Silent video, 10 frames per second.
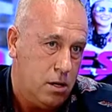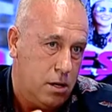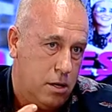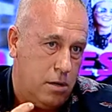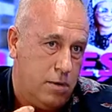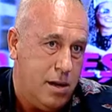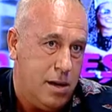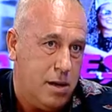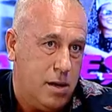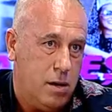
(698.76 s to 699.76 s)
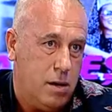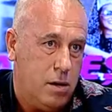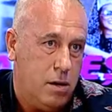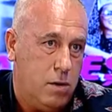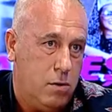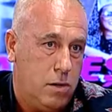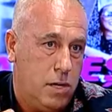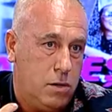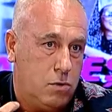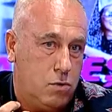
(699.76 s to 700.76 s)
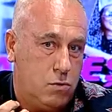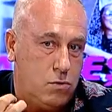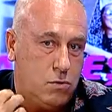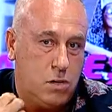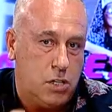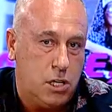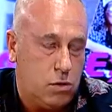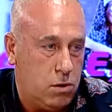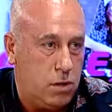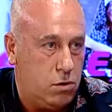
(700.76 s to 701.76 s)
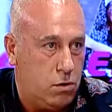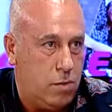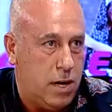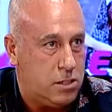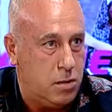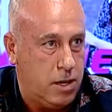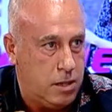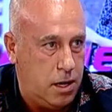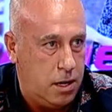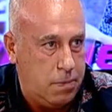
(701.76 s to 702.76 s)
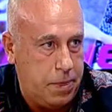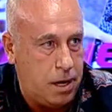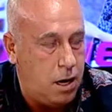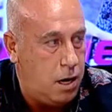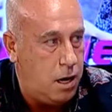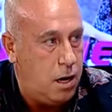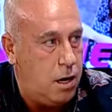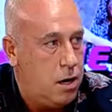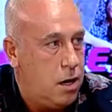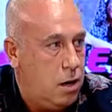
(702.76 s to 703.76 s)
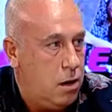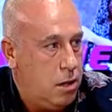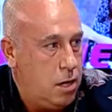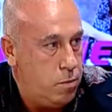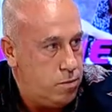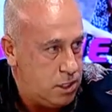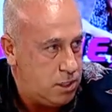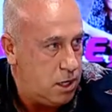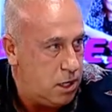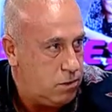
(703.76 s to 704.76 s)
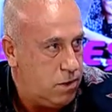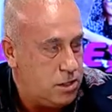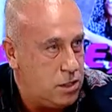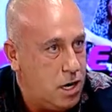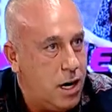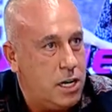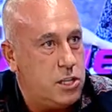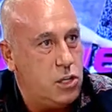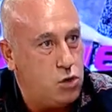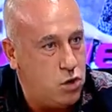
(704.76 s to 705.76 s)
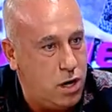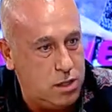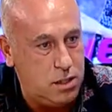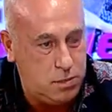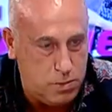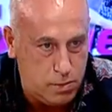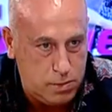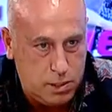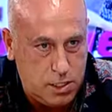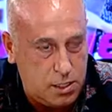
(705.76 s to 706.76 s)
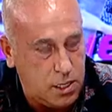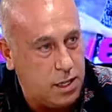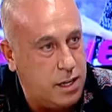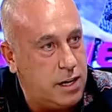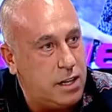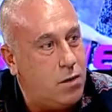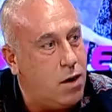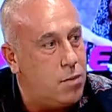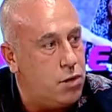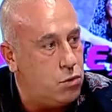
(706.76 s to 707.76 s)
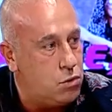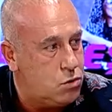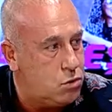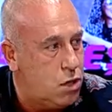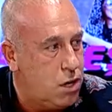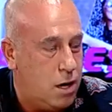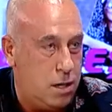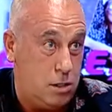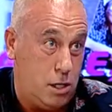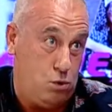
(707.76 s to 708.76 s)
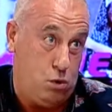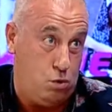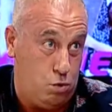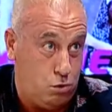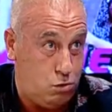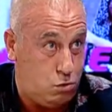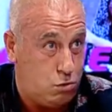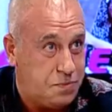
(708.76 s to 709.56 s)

E, ve e, ona sonsuz teşekkür ediyorum. Her zaman da hala Allah hepimize sağlık versin. Gayet iyi şu anda da birbirimizi destekleyerek devam ediyoruz. Hatta çocuğumuz